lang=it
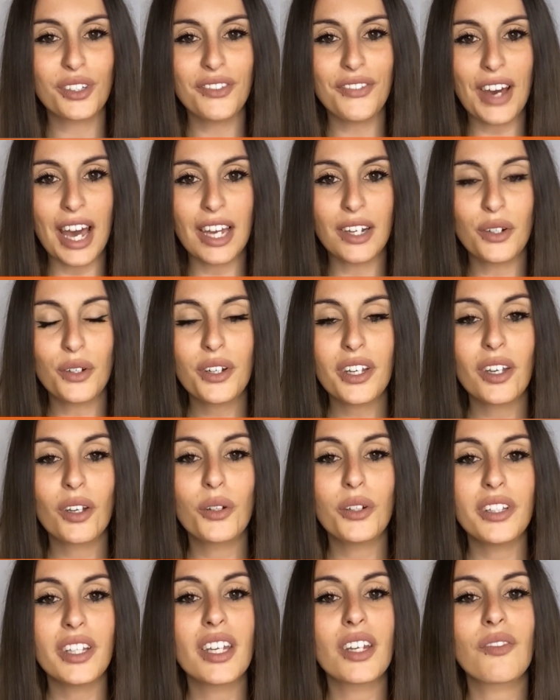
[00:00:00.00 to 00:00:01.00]
divano e
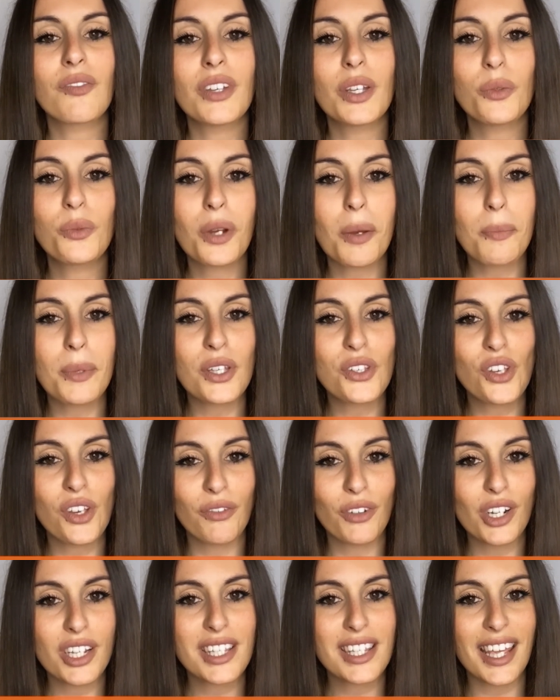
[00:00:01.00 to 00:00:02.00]
godervi una
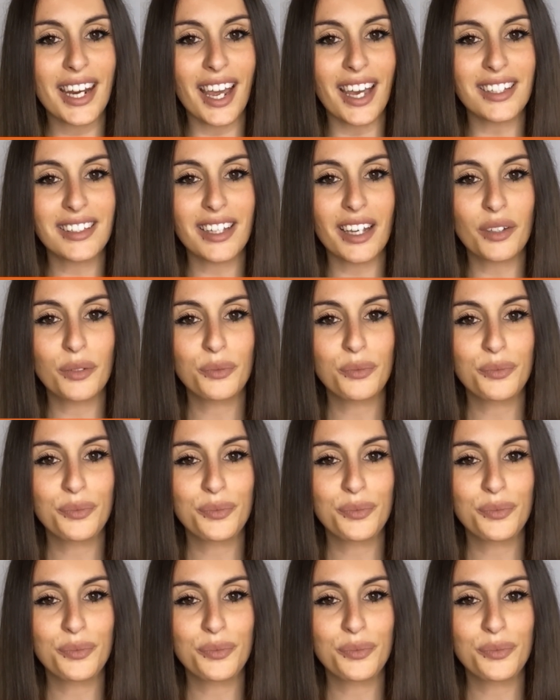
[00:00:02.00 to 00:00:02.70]
piacevole serata.